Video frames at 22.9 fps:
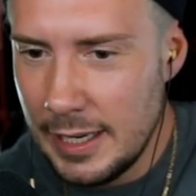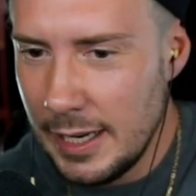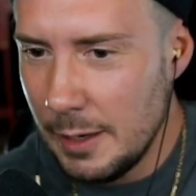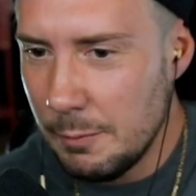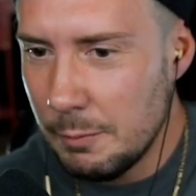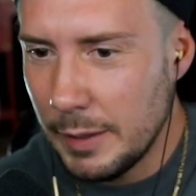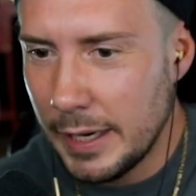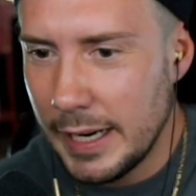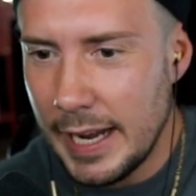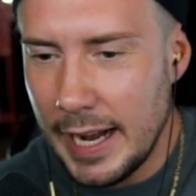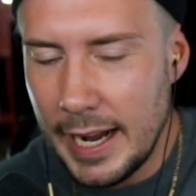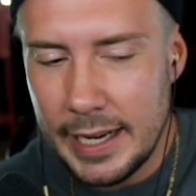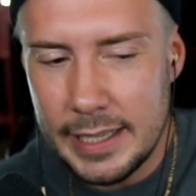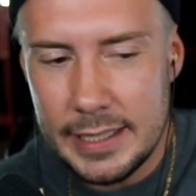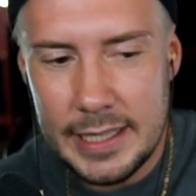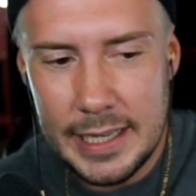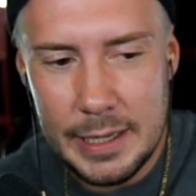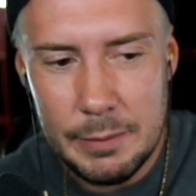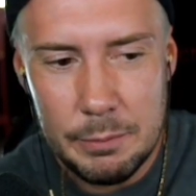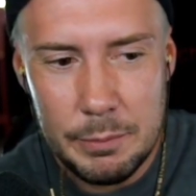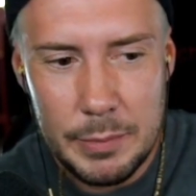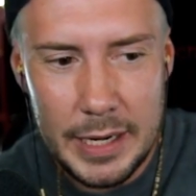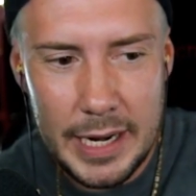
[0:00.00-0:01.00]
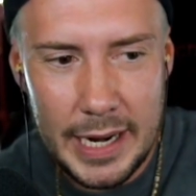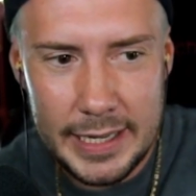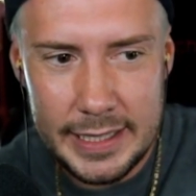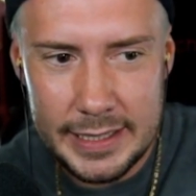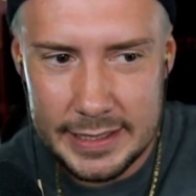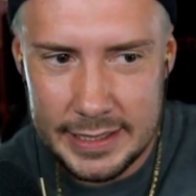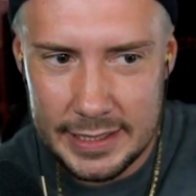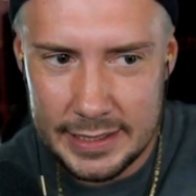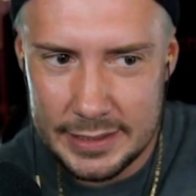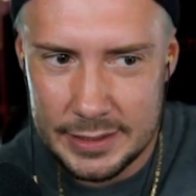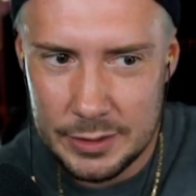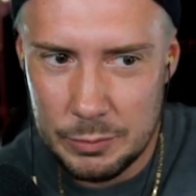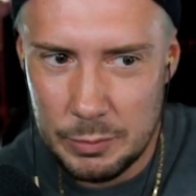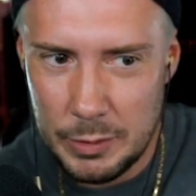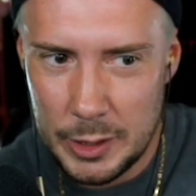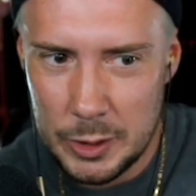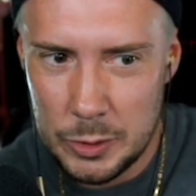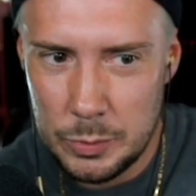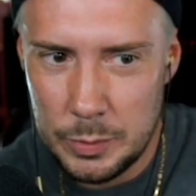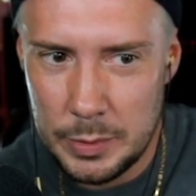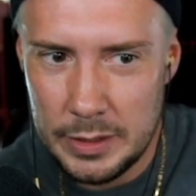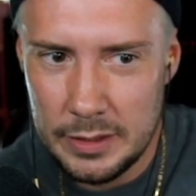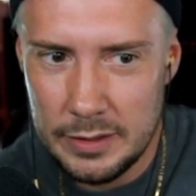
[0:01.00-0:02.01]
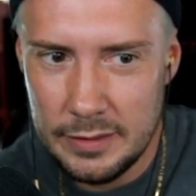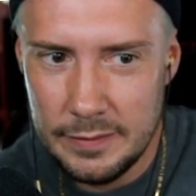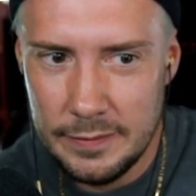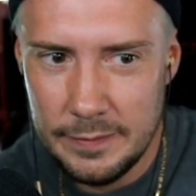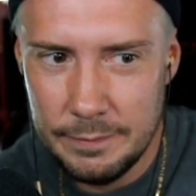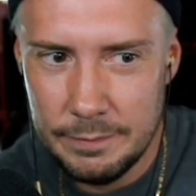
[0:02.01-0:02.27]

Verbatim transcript: im realen Leben beleidigt hat, zum Beispiel.